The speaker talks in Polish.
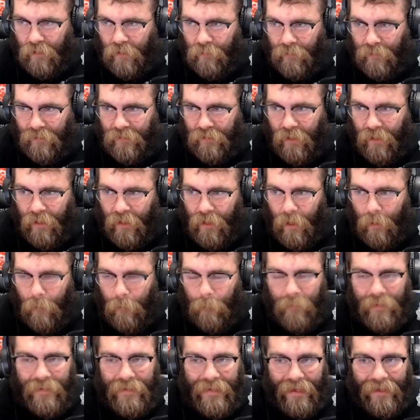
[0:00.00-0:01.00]
jeżeli macie
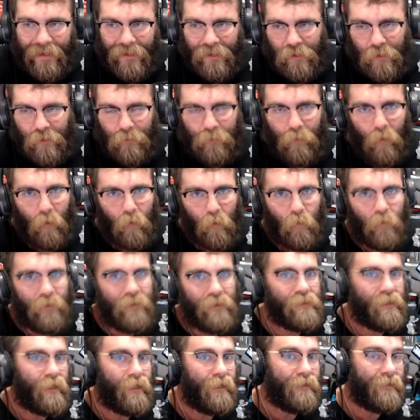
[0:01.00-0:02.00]
mniejszy
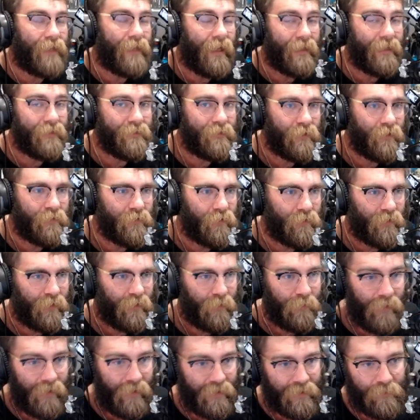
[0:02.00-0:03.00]
pokój niż ten, no to
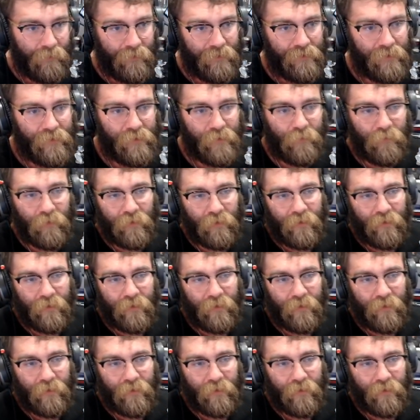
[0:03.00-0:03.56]
chyba nie będziecie